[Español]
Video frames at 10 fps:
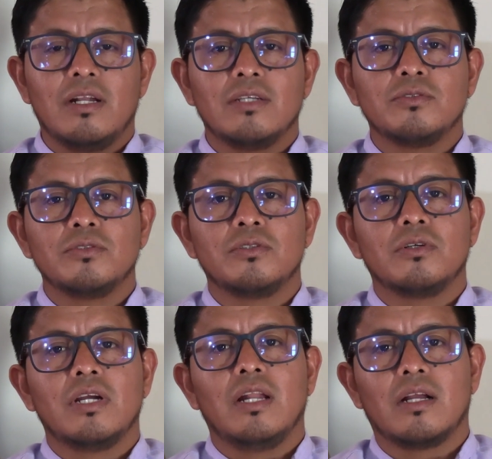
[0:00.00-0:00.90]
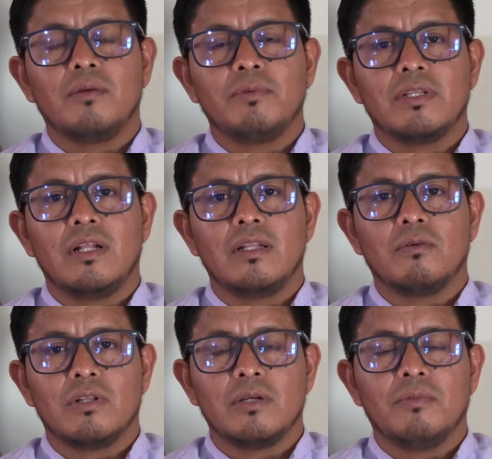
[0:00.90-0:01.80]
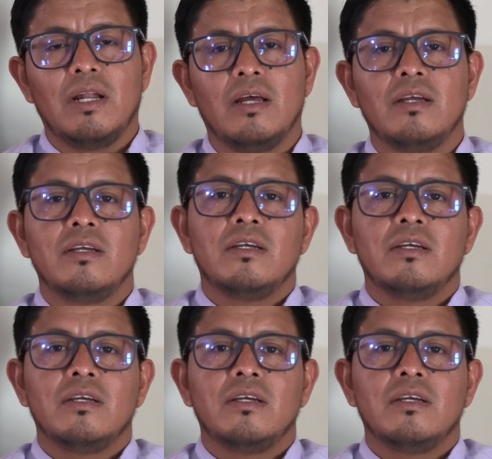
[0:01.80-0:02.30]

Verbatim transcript: de la Asunción en la capital de Guatemala